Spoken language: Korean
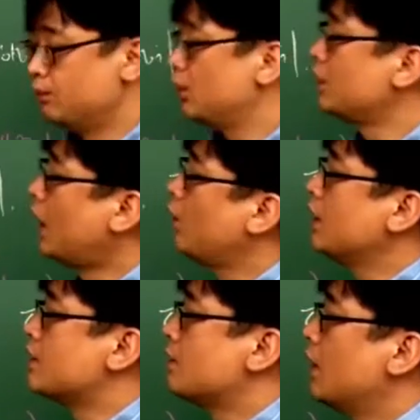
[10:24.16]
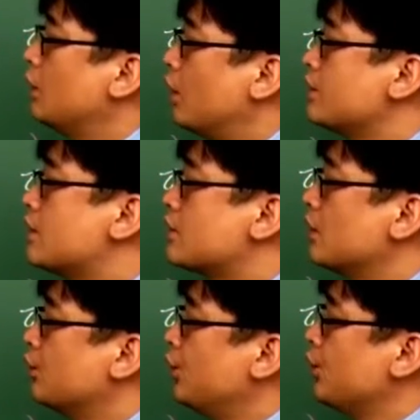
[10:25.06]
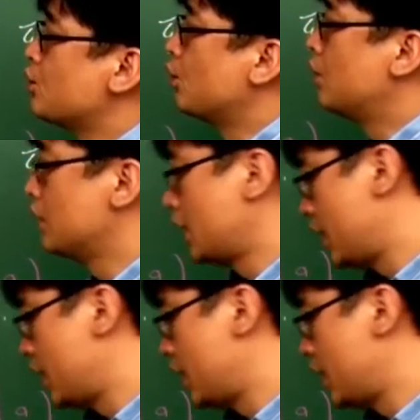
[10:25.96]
물론 예외는 있지만 원칙적으로 조건